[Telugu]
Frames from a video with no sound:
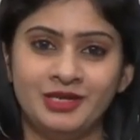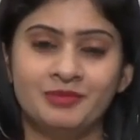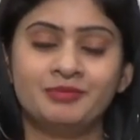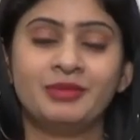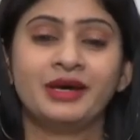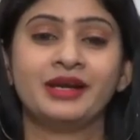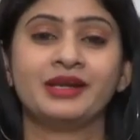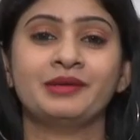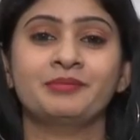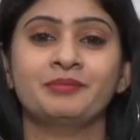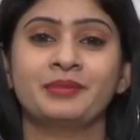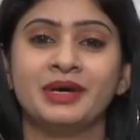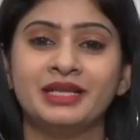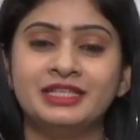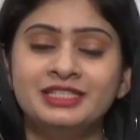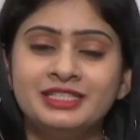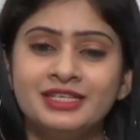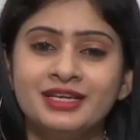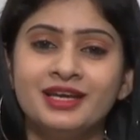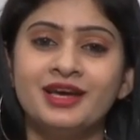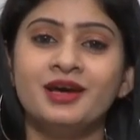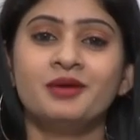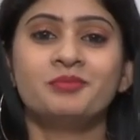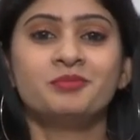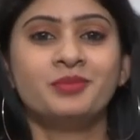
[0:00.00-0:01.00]
మరి
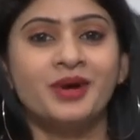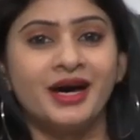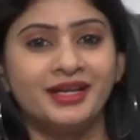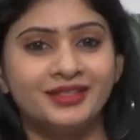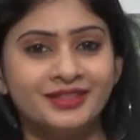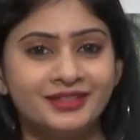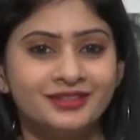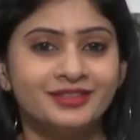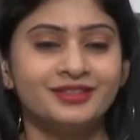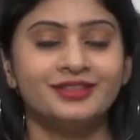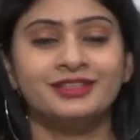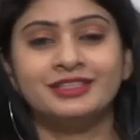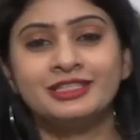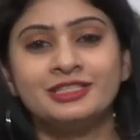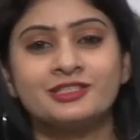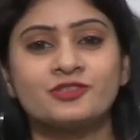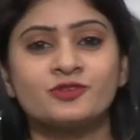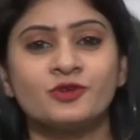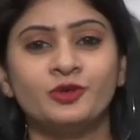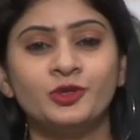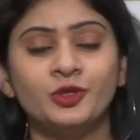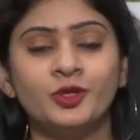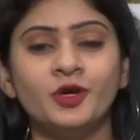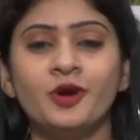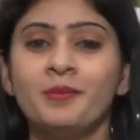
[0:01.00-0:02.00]
మంచిగా బాధ్యతలు
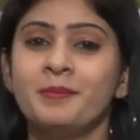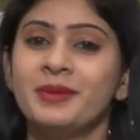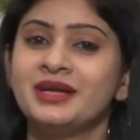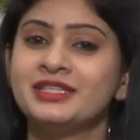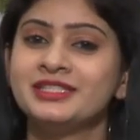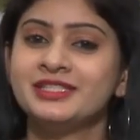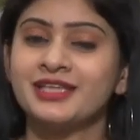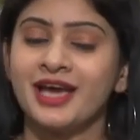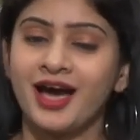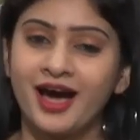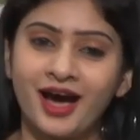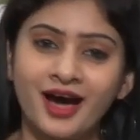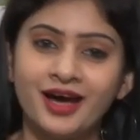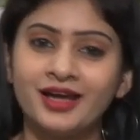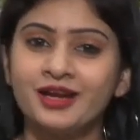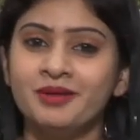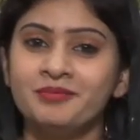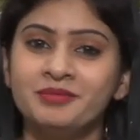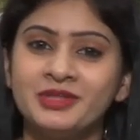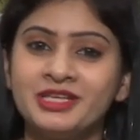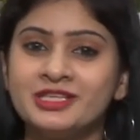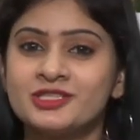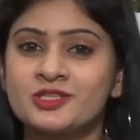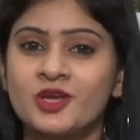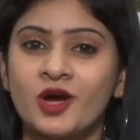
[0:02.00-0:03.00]
తీసుకుంటూ మంచి ఆహారం
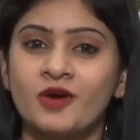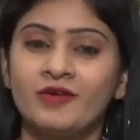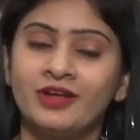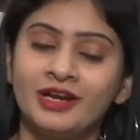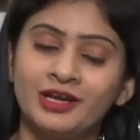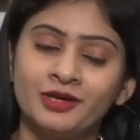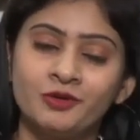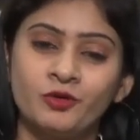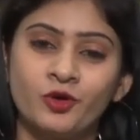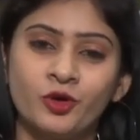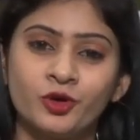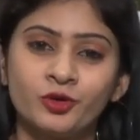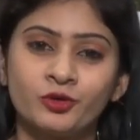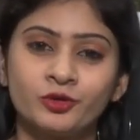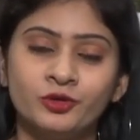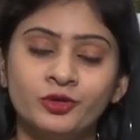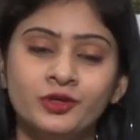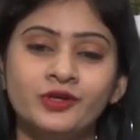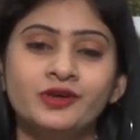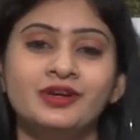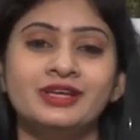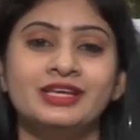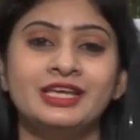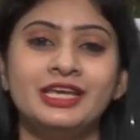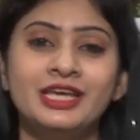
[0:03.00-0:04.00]
తీసుకోవాలని కోరుకుంటూ